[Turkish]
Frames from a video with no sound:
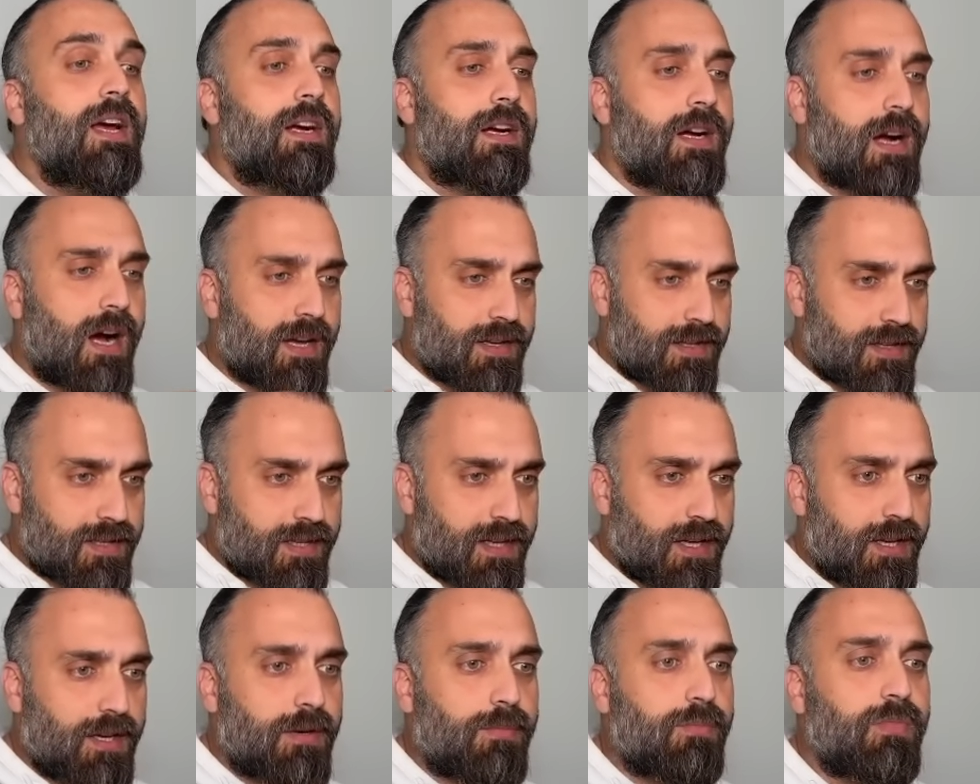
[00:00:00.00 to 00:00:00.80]

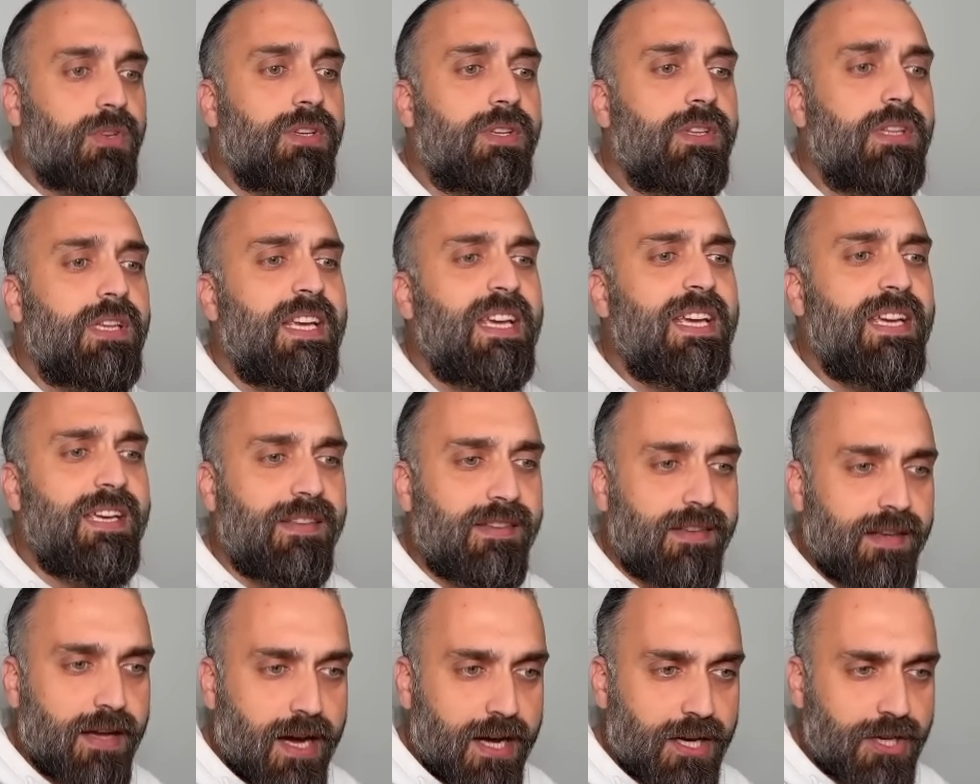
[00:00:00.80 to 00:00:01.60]
kaslarımın
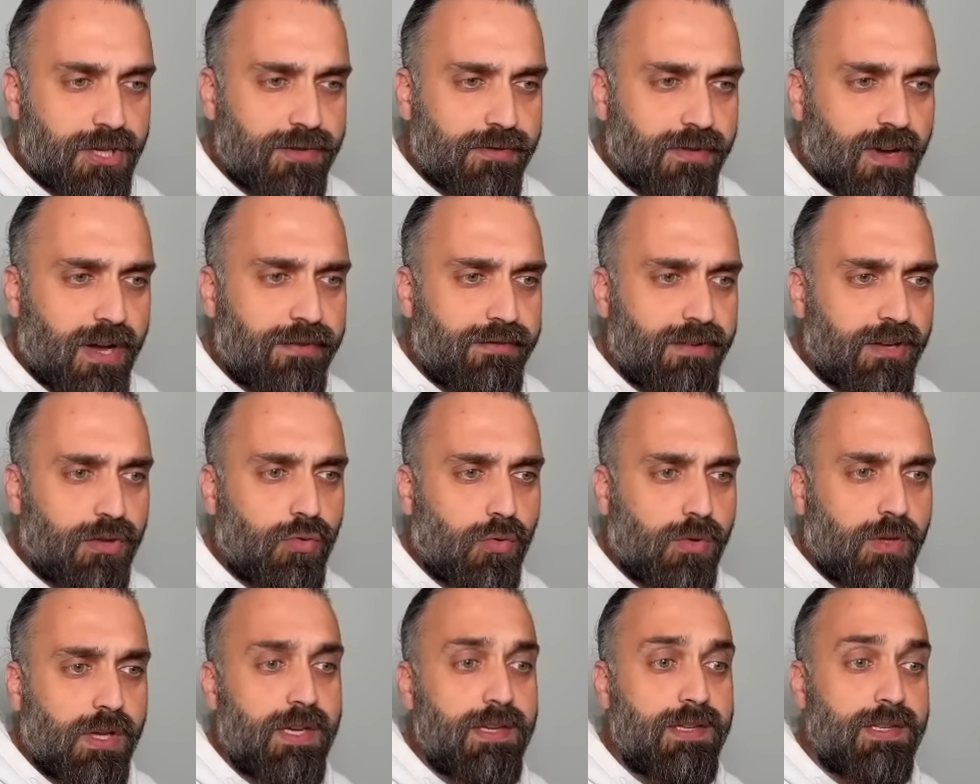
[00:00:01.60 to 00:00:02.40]
ihtiyacı var ve
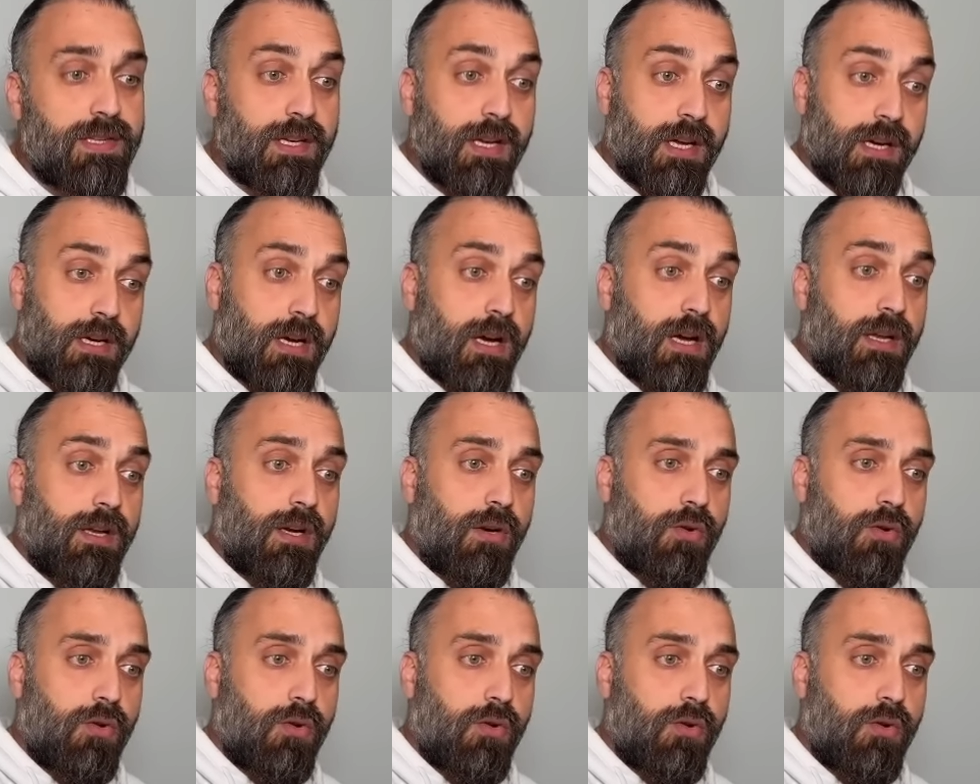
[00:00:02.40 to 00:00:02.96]
dolayısıyla kana